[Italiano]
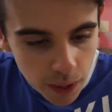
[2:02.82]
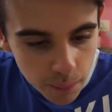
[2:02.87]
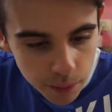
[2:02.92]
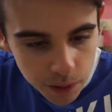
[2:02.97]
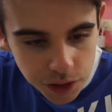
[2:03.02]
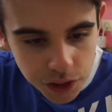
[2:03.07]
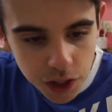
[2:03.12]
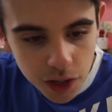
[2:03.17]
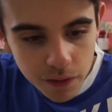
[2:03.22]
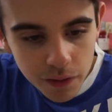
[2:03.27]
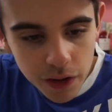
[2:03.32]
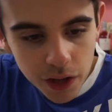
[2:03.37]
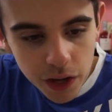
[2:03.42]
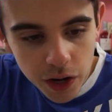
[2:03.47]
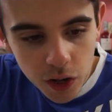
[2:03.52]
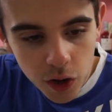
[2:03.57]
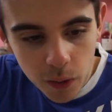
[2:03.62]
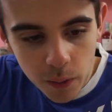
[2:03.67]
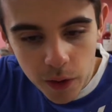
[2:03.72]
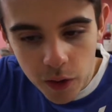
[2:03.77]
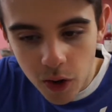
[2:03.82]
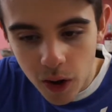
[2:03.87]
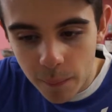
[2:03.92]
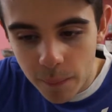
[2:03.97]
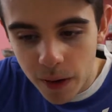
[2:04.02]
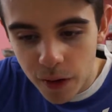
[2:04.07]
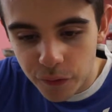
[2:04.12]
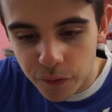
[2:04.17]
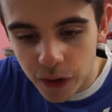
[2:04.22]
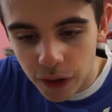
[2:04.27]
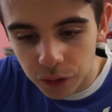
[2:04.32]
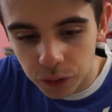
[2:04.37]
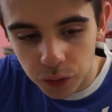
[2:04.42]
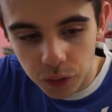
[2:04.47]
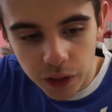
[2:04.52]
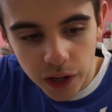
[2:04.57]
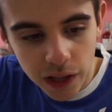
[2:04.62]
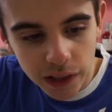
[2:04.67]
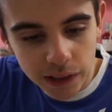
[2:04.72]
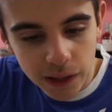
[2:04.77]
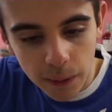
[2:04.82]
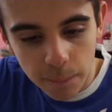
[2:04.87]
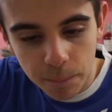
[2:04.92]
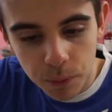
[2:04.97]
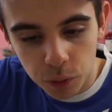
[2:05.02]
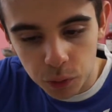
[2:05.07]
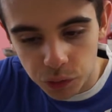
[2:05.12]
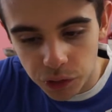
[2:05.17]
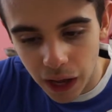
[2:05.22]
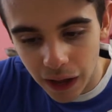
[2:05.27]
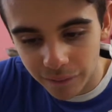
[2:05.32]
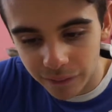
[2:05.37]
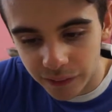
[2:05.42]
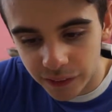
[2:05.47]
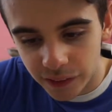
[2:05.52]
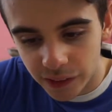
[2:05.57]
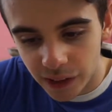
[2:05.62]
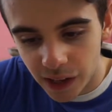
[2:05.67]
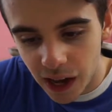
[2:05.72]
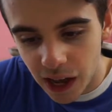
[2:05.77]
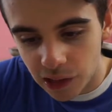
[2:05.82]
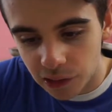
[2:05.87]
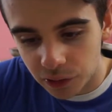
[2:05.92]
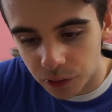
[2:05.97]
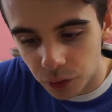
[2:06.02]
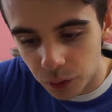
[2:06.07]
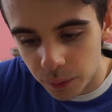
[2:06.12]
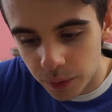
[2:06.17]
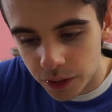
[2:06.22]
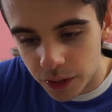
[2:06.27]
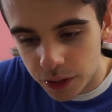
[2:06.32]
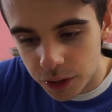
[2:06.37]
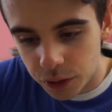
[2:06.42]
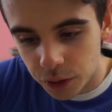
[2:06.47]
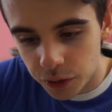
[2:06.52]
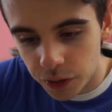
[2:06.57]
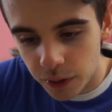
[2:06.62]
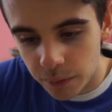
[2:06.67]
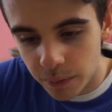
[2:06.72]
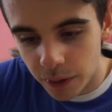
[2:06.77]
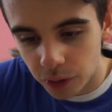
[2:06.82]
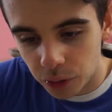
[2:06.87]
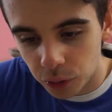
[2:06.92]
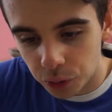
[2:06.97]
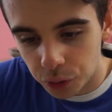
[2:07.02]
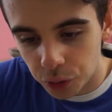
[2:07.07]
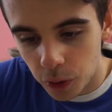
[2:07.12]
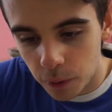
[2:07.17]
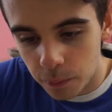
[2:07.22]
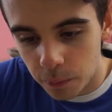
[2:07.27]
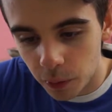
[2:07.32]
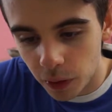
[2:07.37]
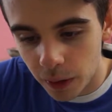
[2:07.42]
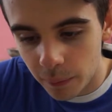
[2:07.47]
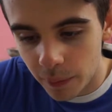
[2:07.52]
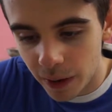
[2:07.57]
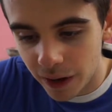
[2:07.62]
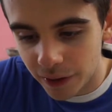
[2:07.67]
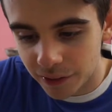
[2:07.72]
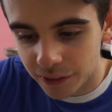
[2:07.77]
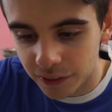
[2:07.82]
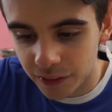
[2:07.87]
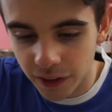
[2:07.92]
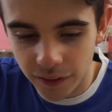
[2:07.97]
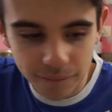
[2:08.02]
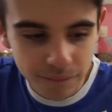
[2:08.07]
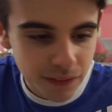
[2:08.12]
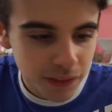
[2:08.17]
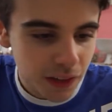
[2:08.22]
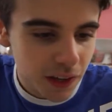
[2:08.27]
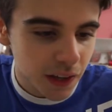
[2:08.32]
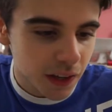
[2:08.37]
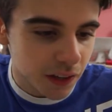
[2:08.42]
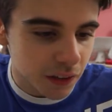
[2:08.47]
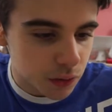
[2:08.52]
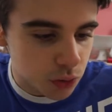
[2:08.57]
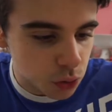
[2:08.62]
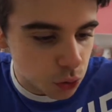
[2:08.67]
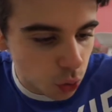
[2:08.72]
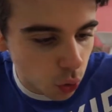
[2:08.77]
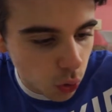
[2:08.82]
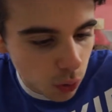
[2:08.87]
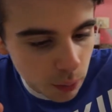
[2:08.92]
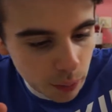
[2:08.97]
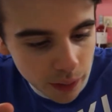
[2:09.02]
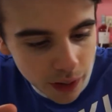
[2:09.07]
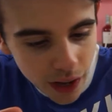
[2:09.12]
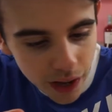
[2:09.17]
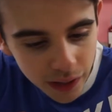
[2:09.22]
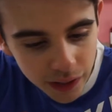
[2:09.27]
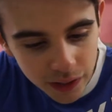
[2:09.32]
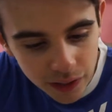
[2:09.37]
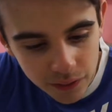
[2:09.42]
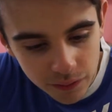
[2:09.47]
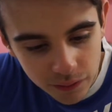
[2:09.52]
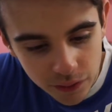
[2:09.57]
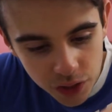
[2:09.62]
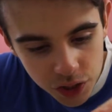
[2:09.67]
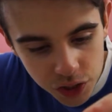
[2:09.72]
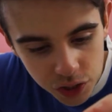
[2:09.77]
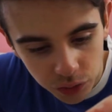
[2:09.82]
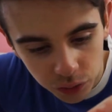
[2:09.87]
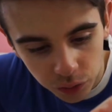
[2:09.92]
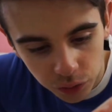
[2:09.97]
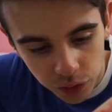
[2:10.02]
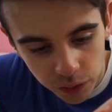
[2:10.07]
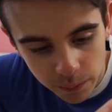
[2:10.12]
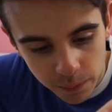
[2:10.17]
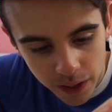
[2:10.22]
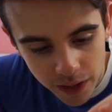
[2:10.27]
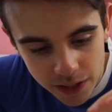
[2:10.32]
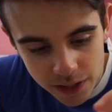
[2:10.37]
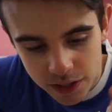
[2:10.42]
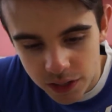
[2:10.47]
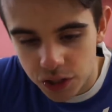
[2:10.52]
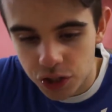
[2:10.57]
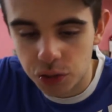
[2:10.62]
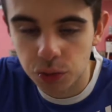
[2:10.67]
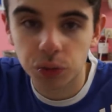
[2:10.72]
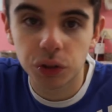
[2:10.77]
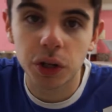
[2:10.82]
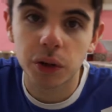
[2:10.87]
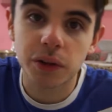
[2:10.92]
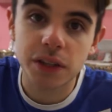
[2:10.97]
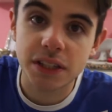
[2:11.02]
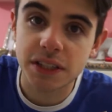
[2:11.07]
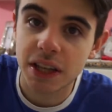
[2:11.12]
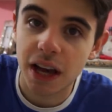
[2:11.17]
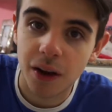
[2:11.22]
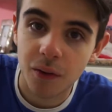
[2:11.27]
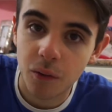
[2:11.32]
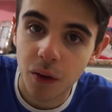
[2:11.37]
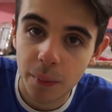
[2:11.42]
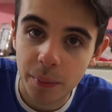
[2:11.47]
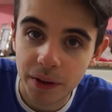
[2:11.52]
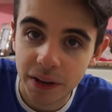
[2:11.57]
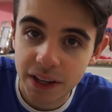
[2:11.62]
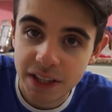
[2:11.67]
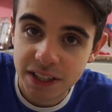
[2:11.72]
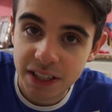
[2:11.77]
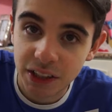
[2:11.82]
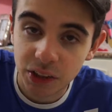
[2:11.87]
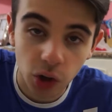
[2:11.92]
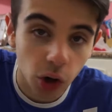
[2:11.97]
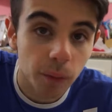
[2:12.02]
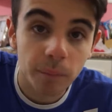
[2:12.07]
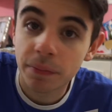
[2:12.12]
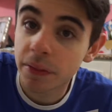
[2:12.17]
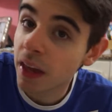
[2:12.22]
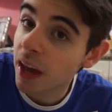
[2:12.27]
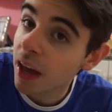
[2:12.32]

Possiamo vedere come io abbia fatto in realtà più danni che altro, perché sto riempendo troppo la parte sopra, che invece non dovrebbe esserci tutta quest'acqua, perché se no